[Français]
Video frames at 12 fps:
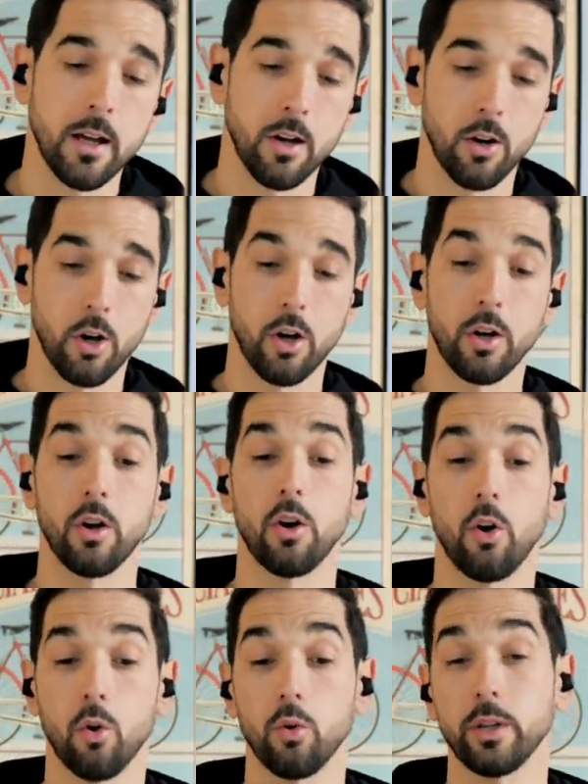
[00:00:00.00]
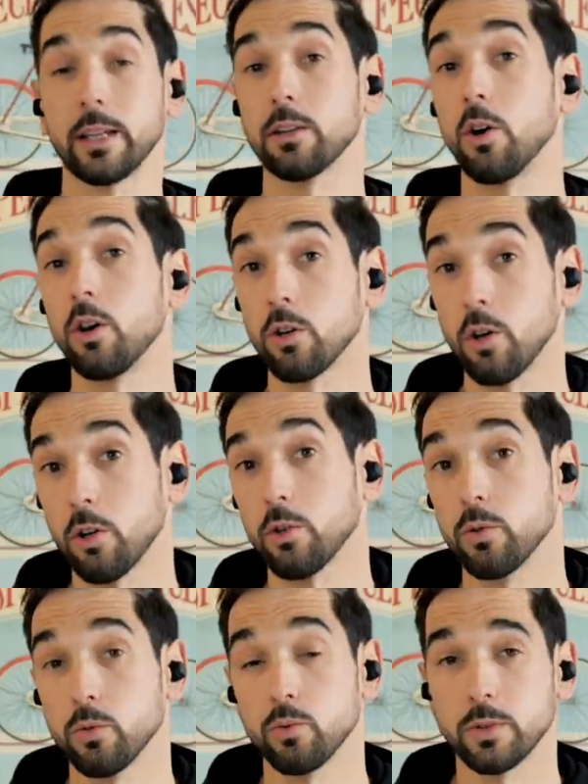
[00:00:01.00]
on attend encore
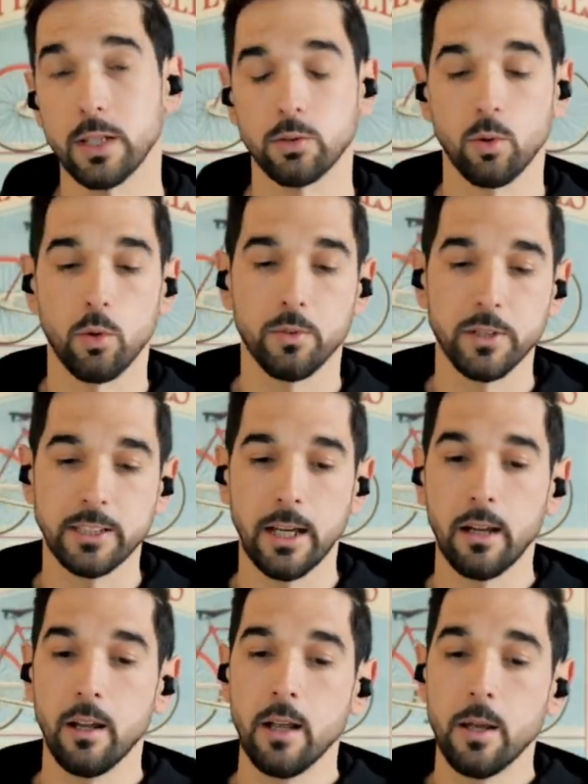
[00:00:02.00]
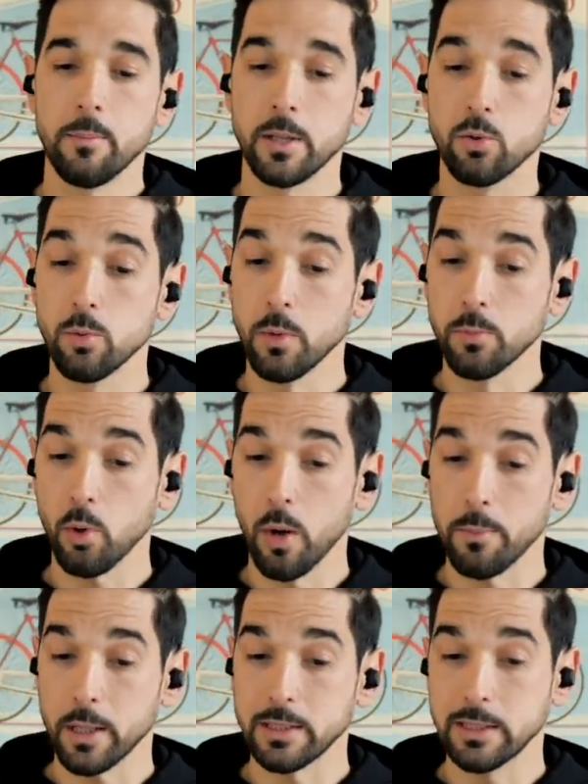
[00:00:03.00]
que tout ça soit officiel. Mais tout le monde
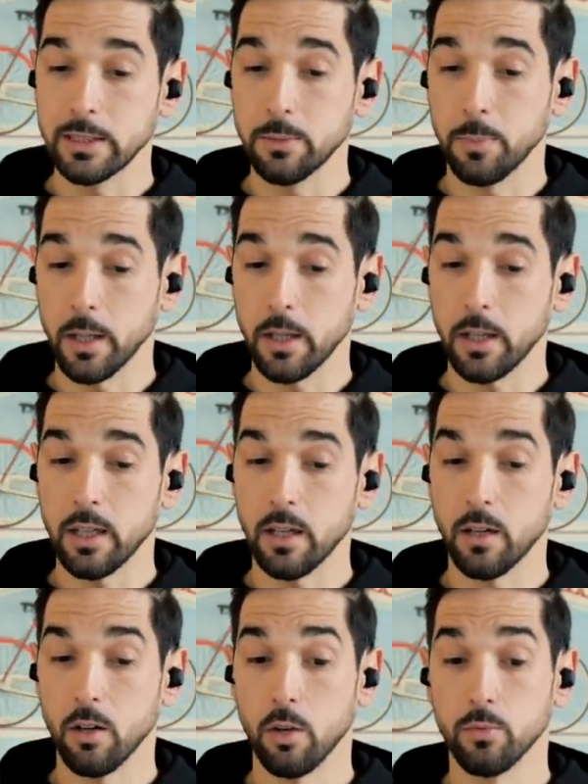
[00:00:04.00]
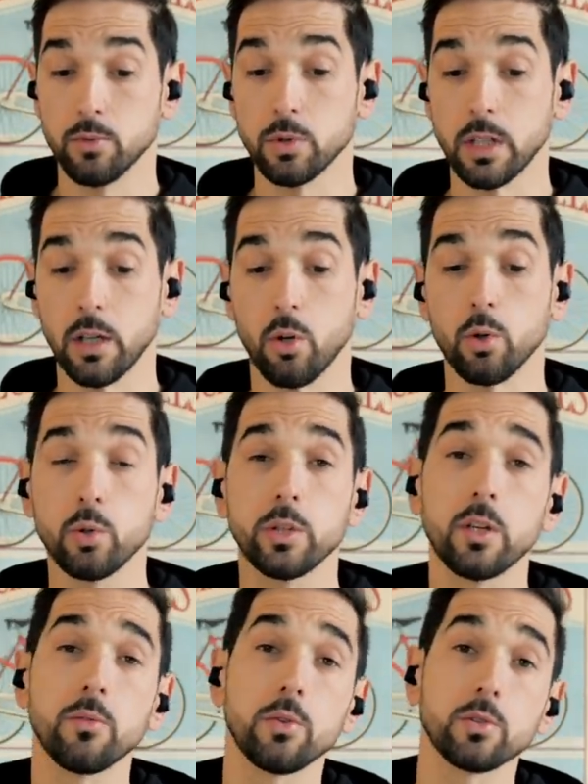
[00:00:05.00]
pourra participer et vous serez
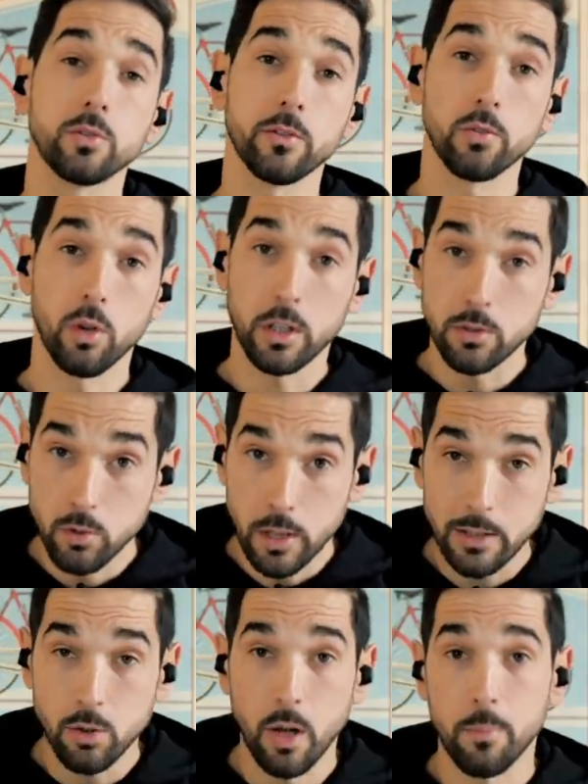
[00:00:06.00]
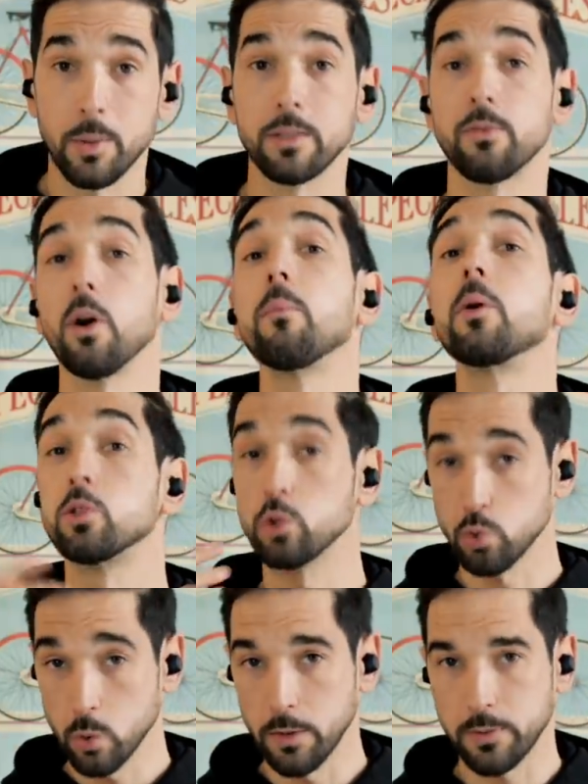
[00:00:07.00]
recruté en fonction de vos résultats sur la plateforme
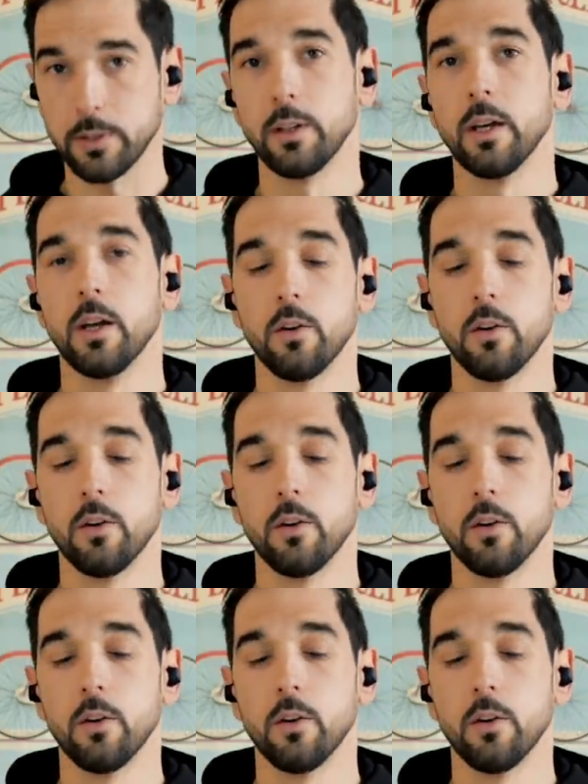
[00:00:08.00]
Zwift.